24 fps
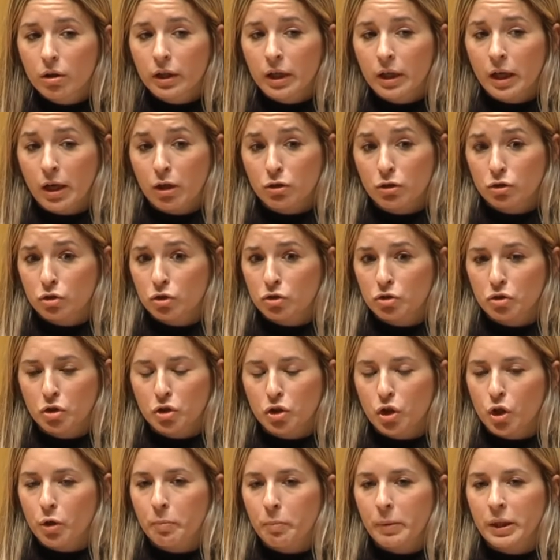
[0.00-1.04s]
que a nosotros
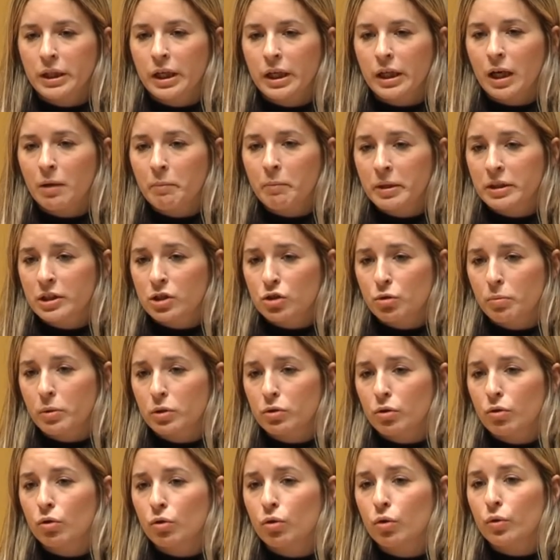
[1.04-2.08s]
nos sorprende realmente, sobre
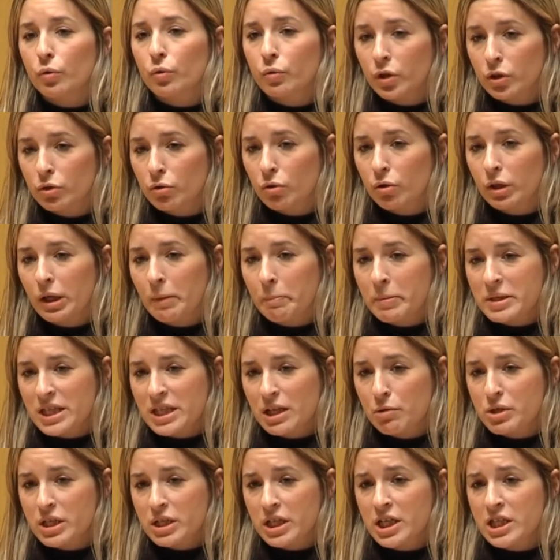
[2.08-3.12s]
todo conociendo lo que ha
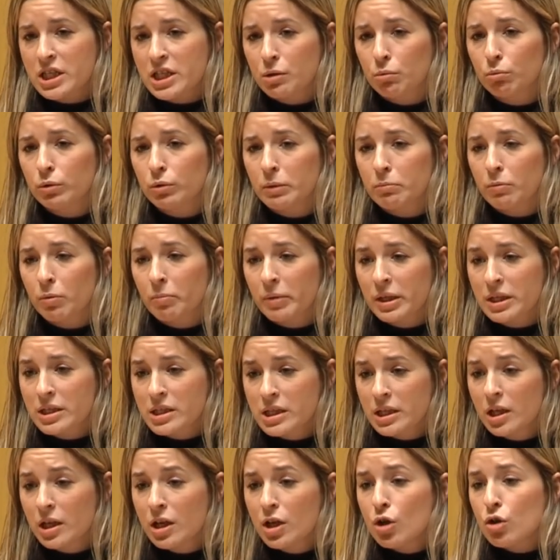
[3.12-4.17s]
pasado en este último
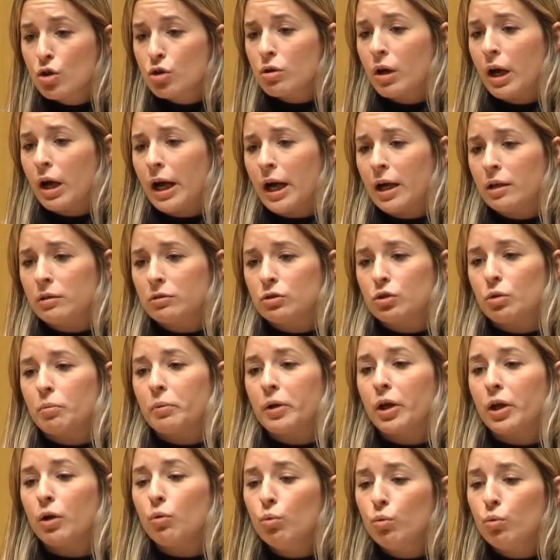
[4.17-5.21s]
mes,
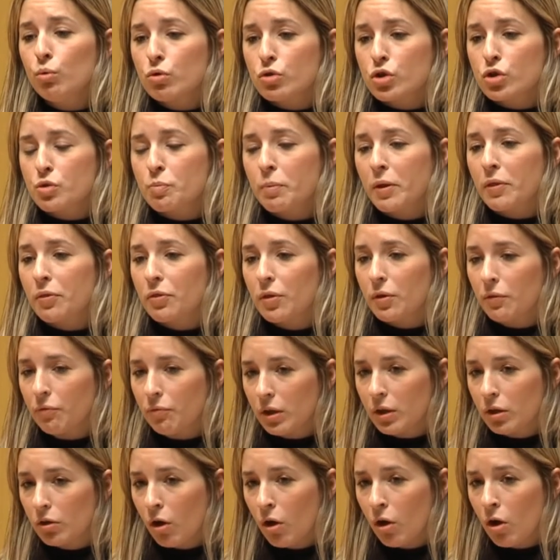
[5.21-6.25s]
sobre un uso
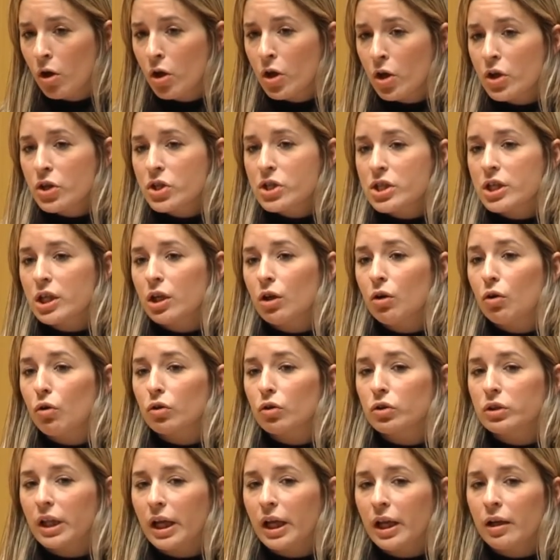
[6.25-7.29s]
específico sin
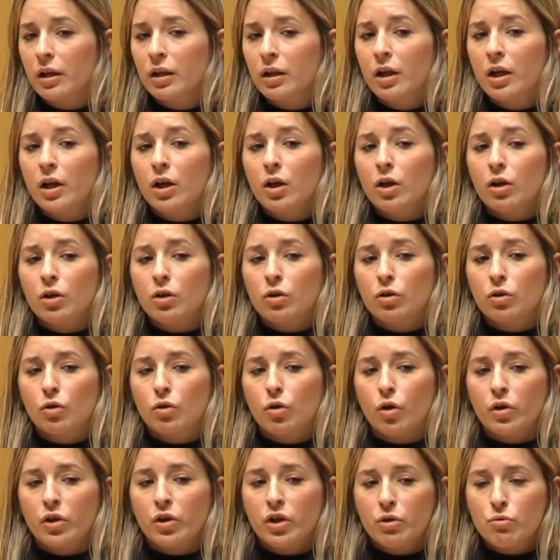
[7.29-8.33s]
contar
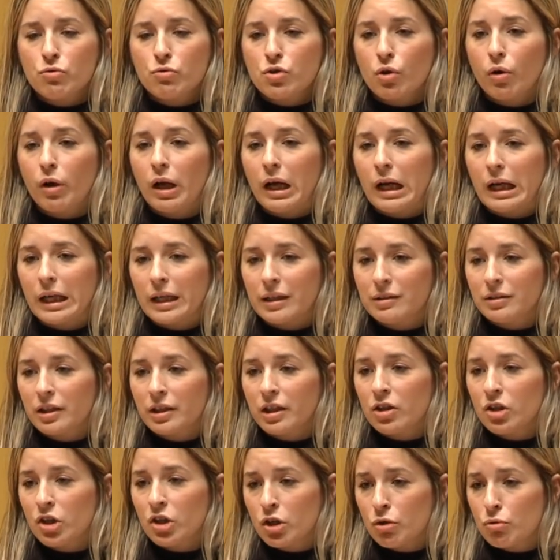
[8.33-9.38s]
con ni un solo
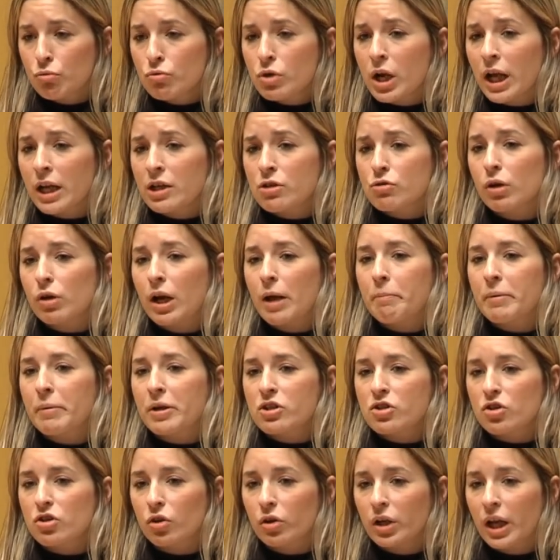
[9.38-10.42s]
agente, ni una sola
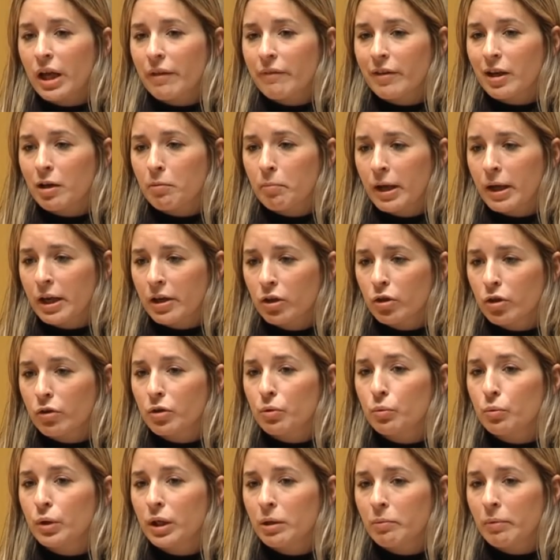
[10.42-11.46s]
persona del barrio
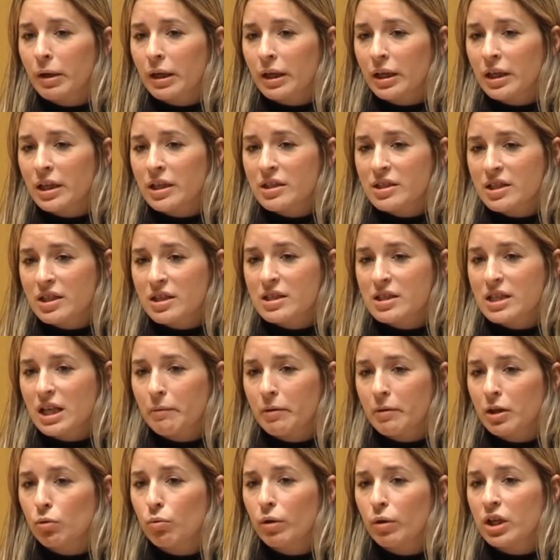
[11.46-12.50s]
de Uribarri y sin
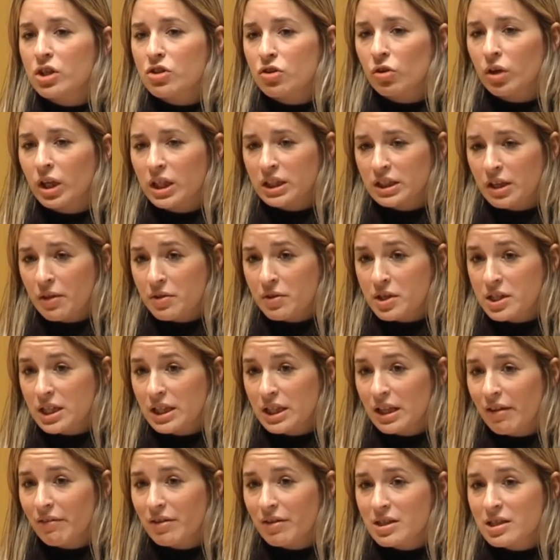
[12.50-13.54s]
saber cuáles son las
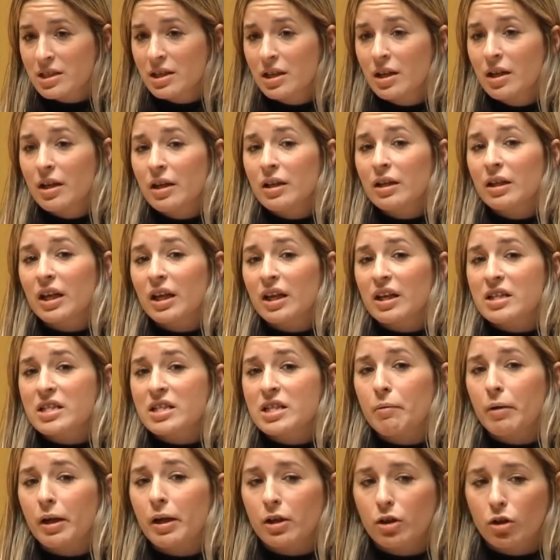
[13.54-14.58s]
necesidades que
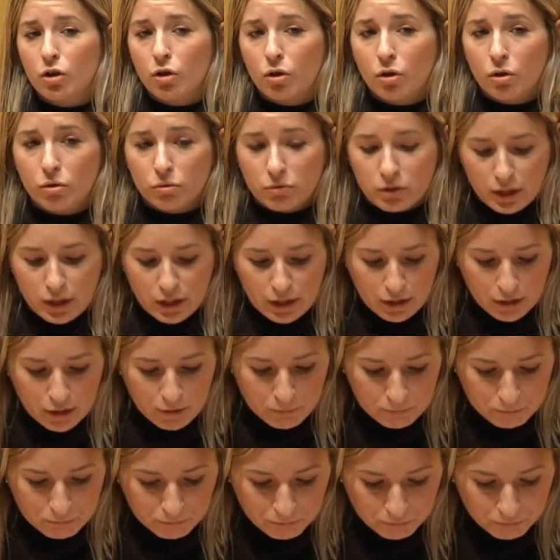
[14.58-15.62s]
ese barrio tiene.